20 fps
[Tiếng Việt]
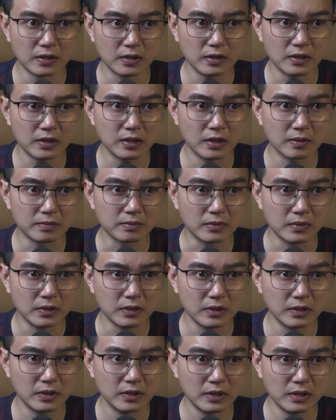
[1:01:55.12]
Không,
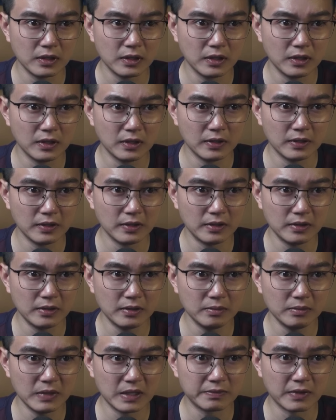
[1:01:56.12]

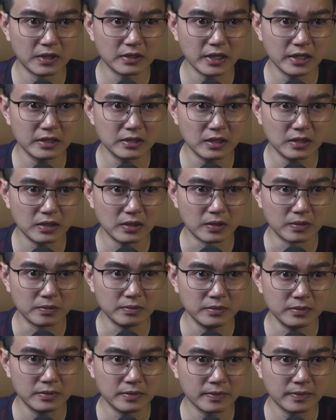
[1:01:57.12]
mình vẫn thấy rất ổn.
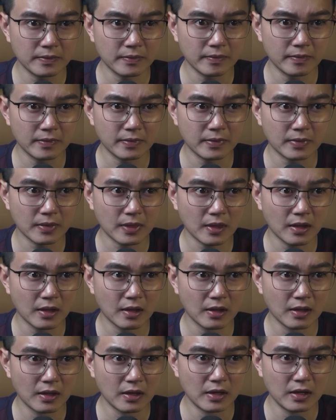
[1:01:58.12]

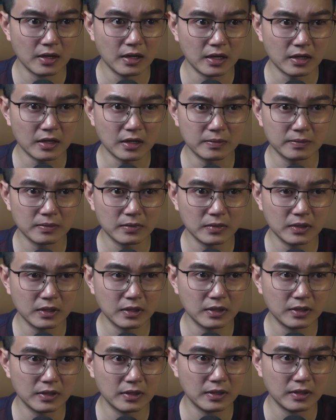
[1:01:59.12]
À không,
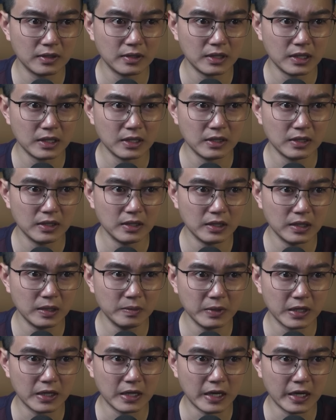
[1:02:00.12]
ý
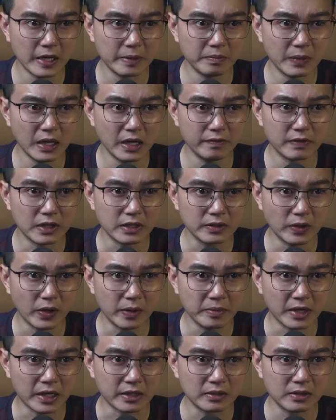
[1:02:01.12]
mình là em bé vẫn khỏe
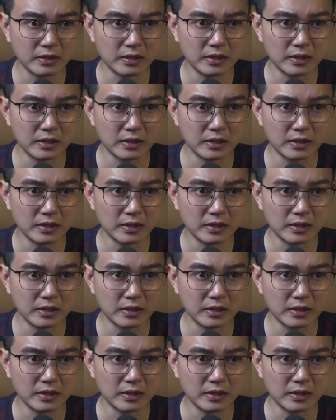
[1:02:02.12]
mạnh.